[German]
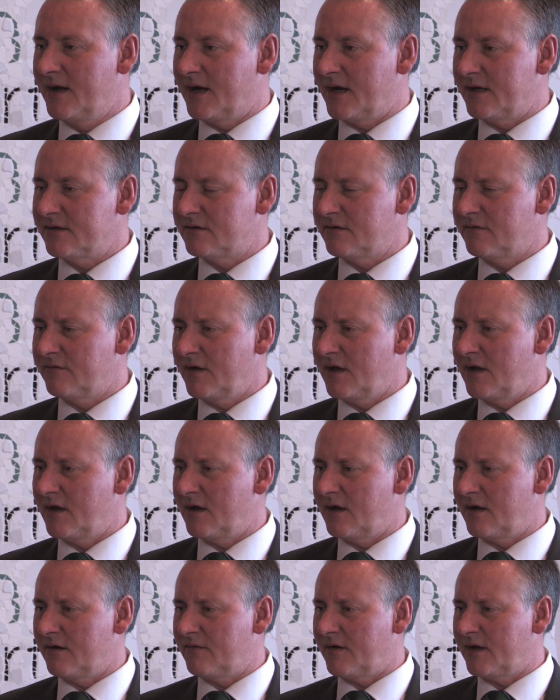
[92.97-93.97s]
Also wir
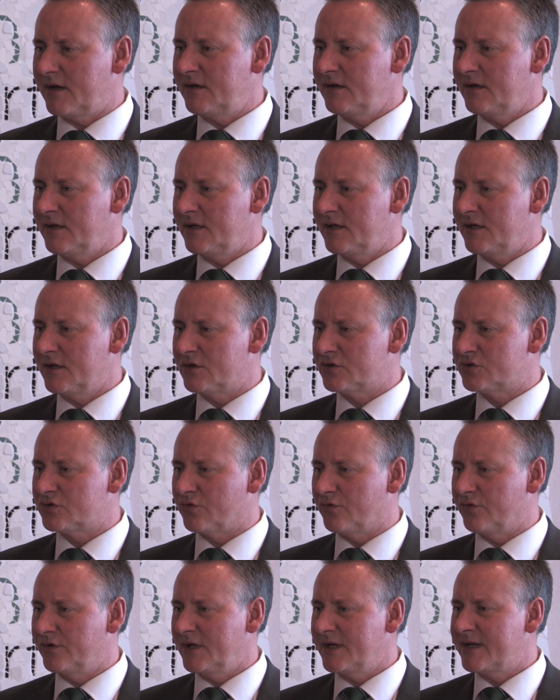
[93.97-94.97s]
erwarten hier
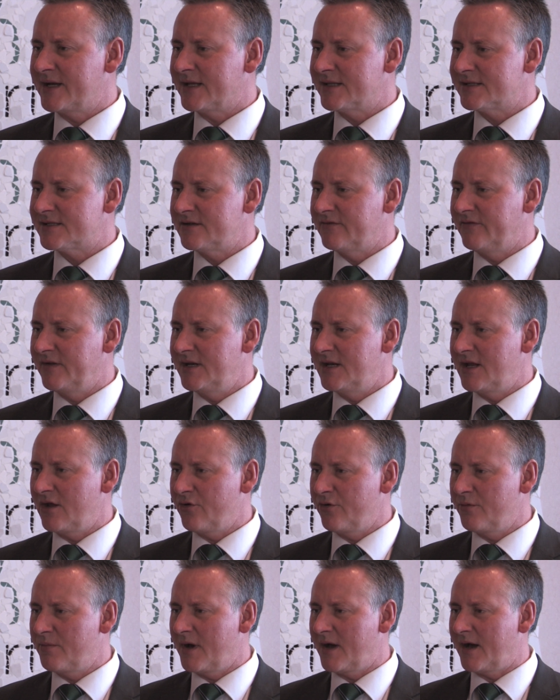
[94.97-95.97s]
schon den ganzen Winter
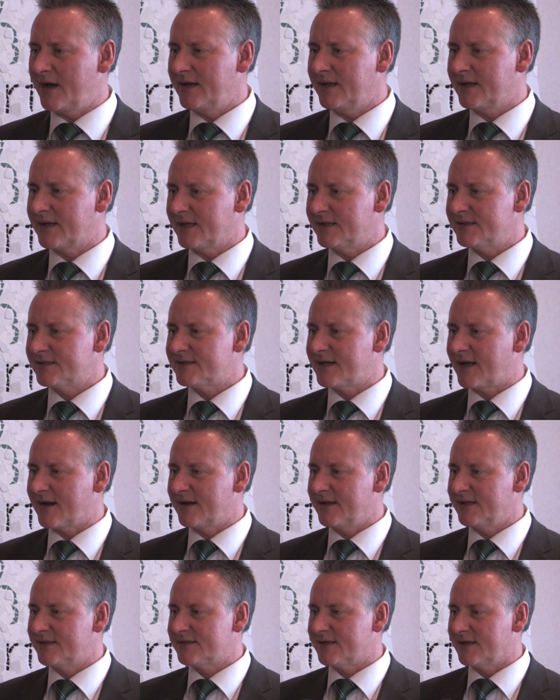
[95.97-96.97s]
über eine ganz
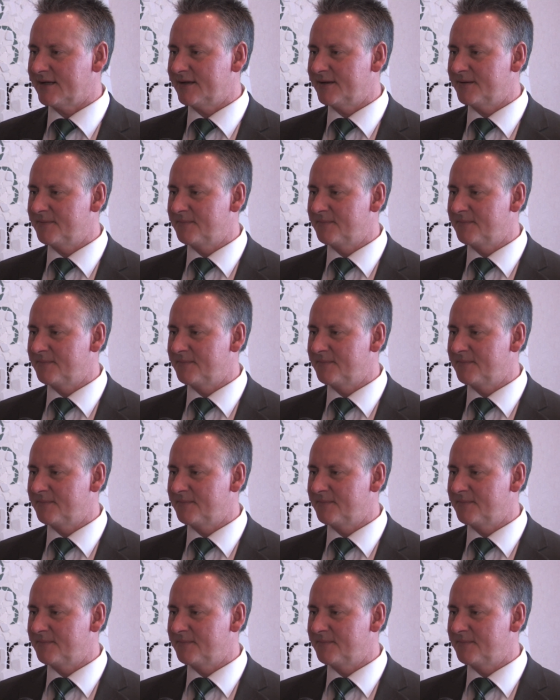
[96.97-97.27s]
harte Zeit.